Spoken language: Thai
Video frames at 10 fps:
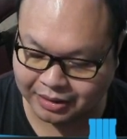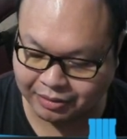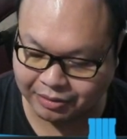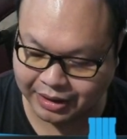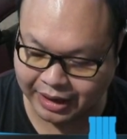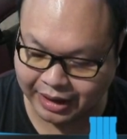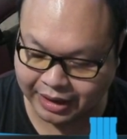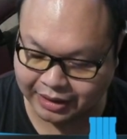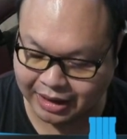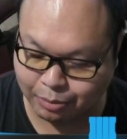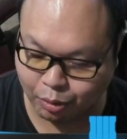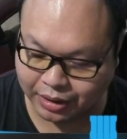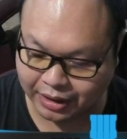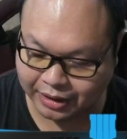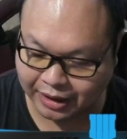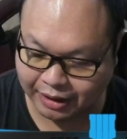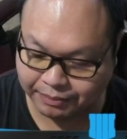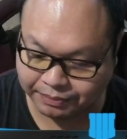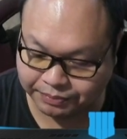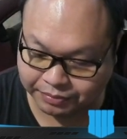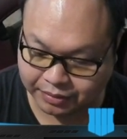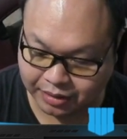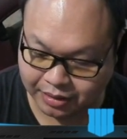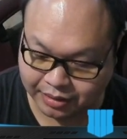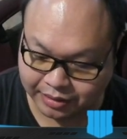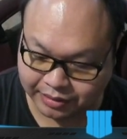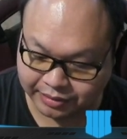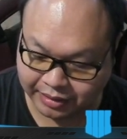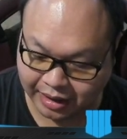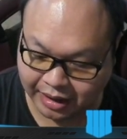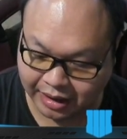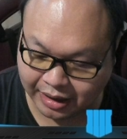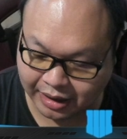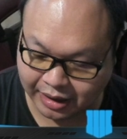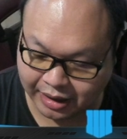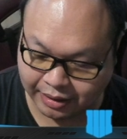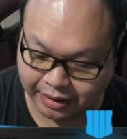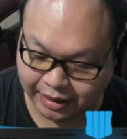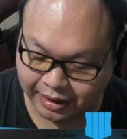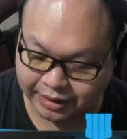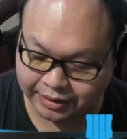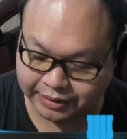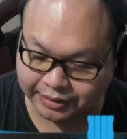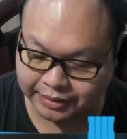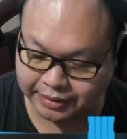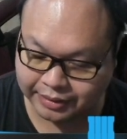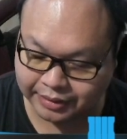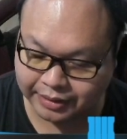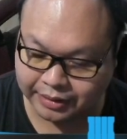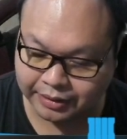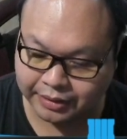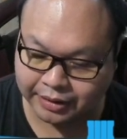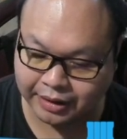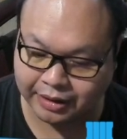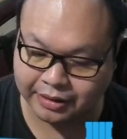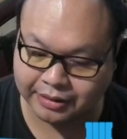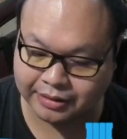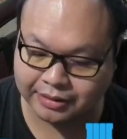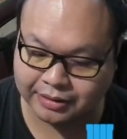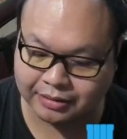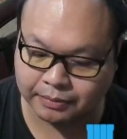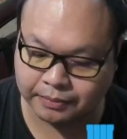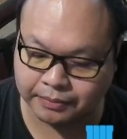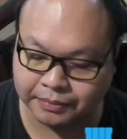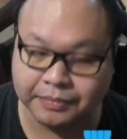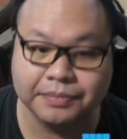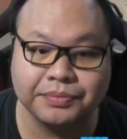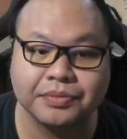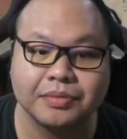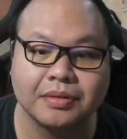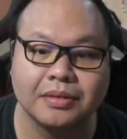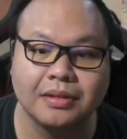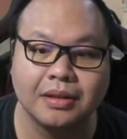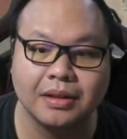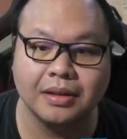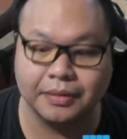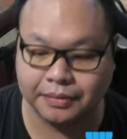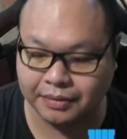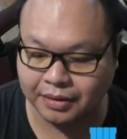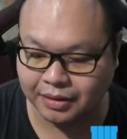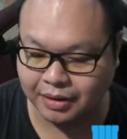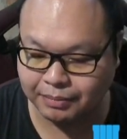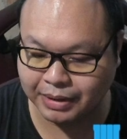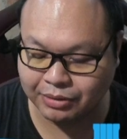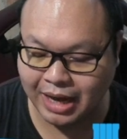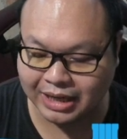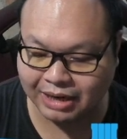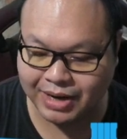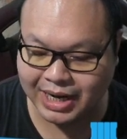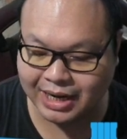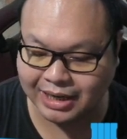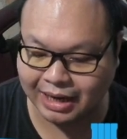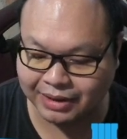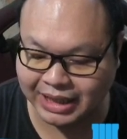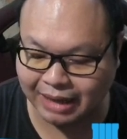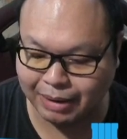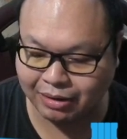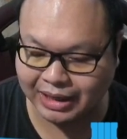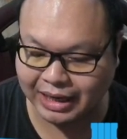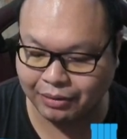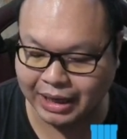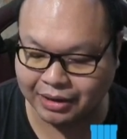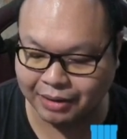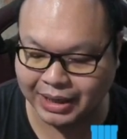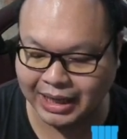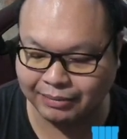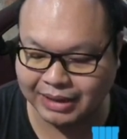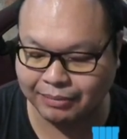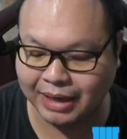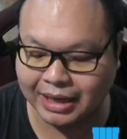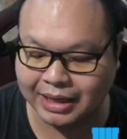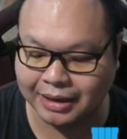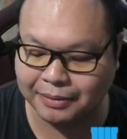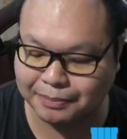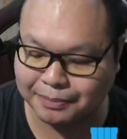โอเคในมุหนึ่งนะครับ สา อ่ะอ่ะอืมอืมเป็นตัวอย่างที่ไม่ดีเลยนะเหมือนตั้งเป้าอะไรเอาไว้ แล้วก็ไม่ได้ทำตามนั้นนะ